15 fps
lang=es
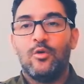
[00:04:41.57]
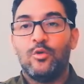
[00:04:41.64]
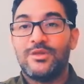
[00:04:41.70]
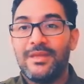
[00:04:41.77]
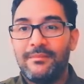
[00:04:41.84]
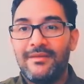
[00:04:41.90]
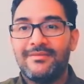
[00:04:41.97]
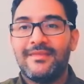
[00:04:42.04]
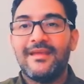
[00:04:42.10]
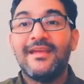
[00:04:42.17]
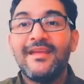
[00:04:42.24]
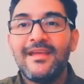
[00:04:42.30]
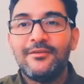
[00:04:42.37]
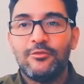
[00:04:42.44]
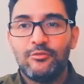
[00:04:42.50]

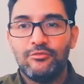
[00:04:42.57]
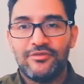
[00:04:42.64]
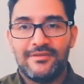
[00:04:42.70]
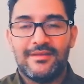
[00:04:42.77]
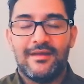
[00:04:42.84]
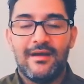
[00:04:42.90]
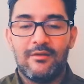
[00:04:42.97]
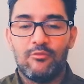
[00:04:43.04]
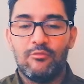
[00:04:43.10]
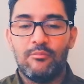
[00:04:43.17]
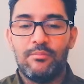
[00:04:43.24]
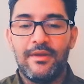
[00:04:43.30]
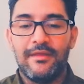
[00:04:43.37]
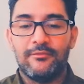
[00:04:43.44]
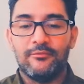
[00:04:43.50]
Justamente eso no se estaba
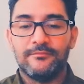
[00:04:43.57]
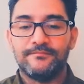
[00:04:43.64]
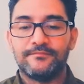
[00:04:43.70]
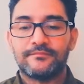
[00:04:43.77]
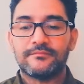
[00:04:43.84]
cumpliendo.